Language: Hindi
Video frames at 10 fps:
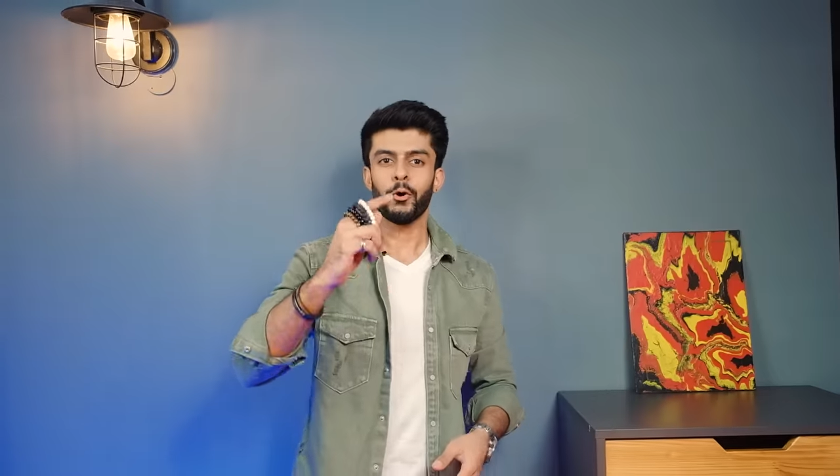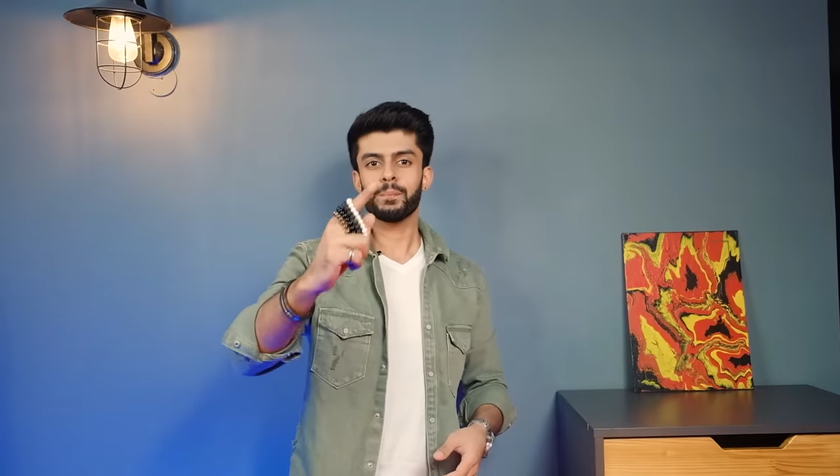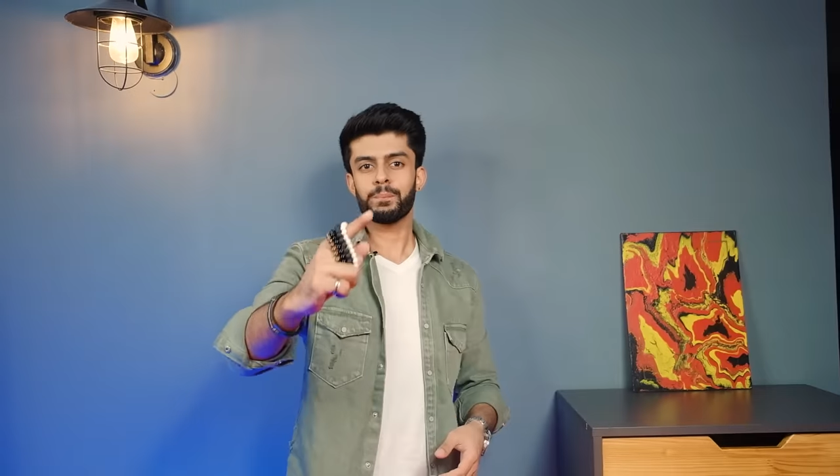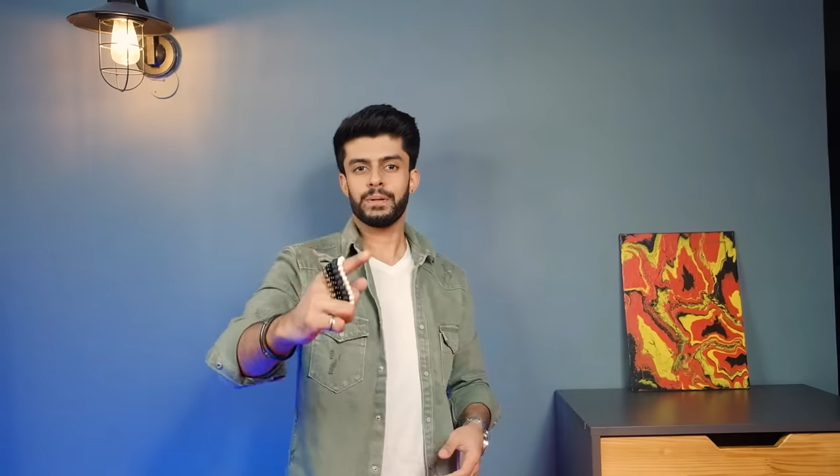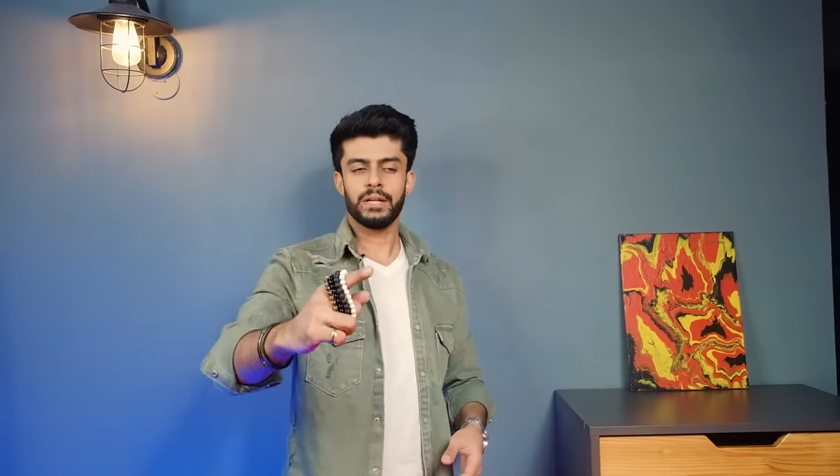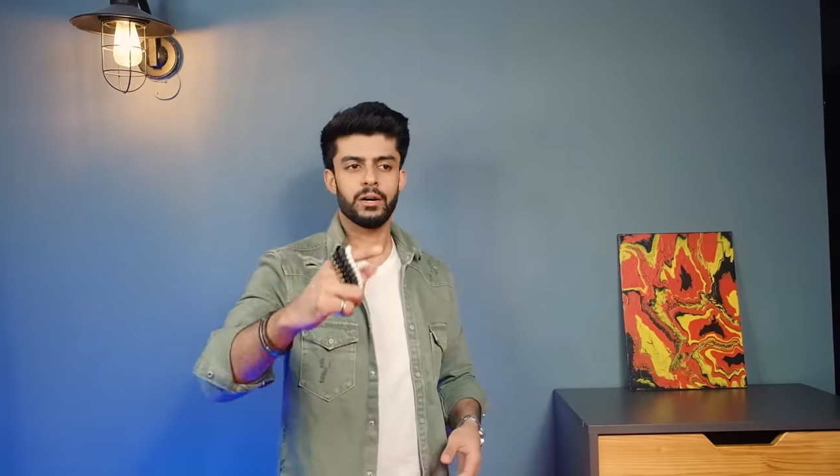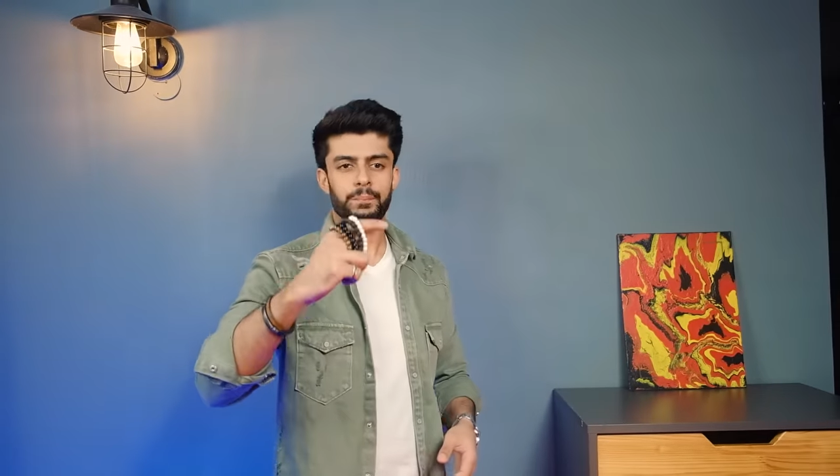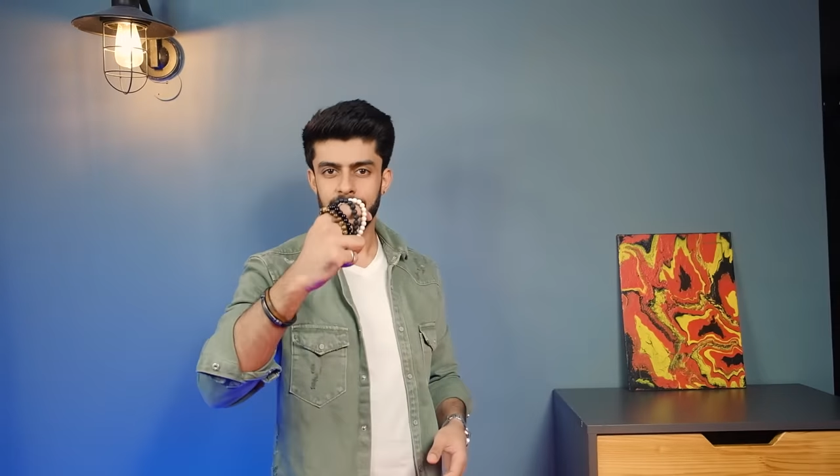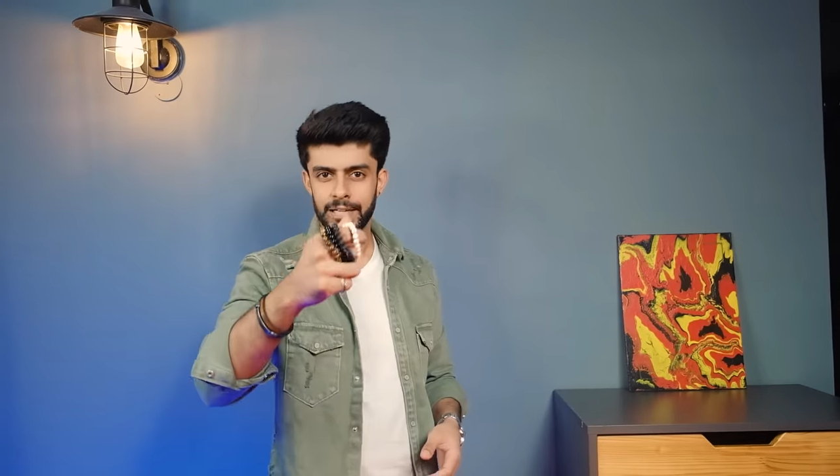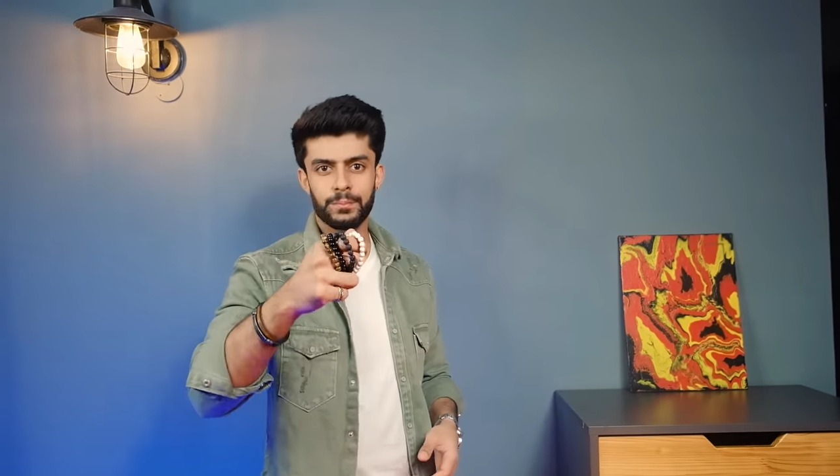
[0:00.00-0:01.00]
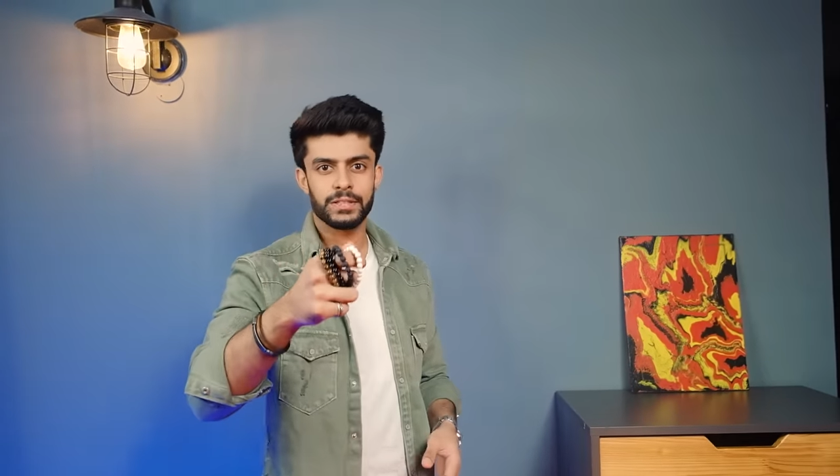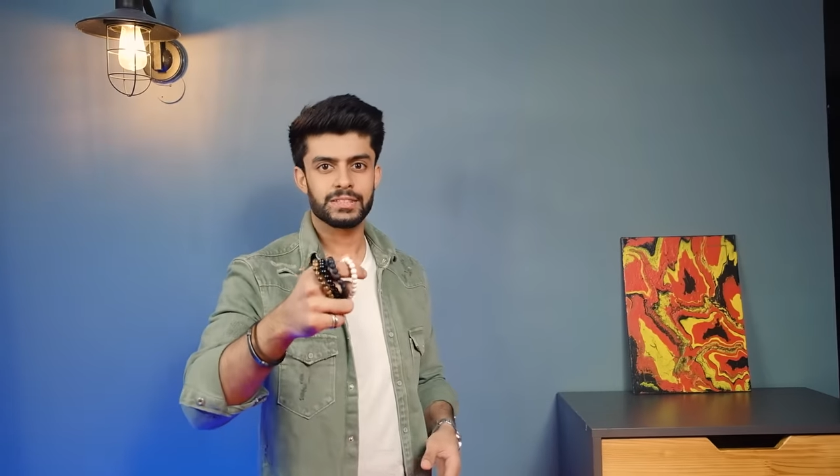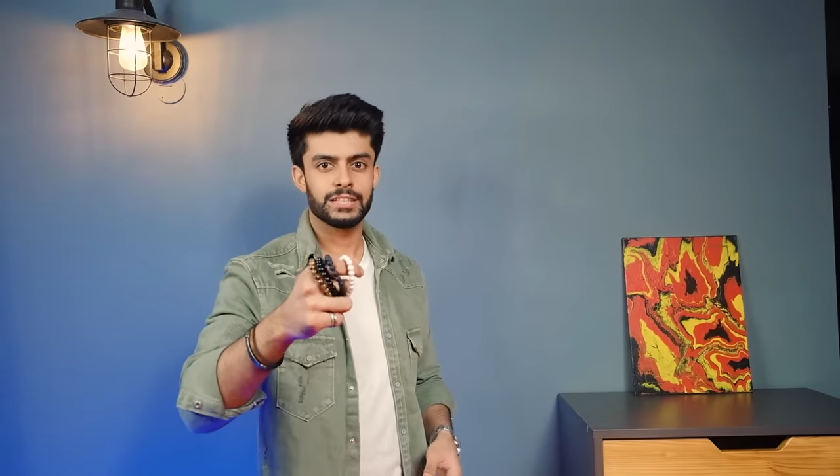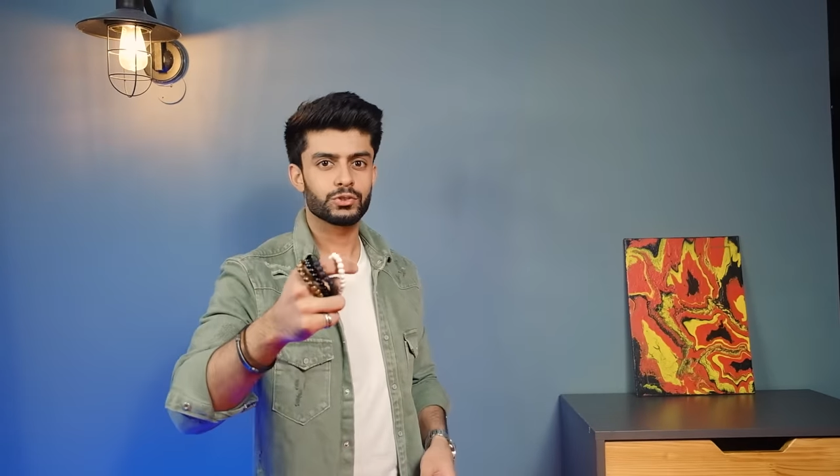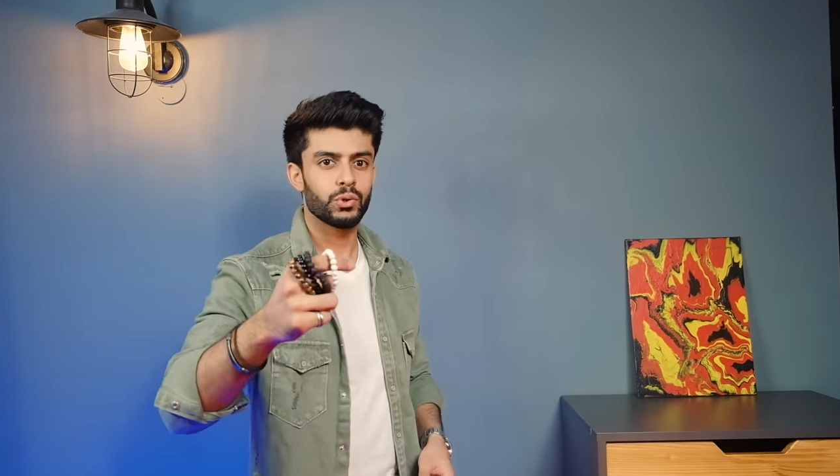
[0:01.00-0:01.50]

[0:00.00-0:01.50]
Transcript: और बीडेड ब्रेसलेट्स uh,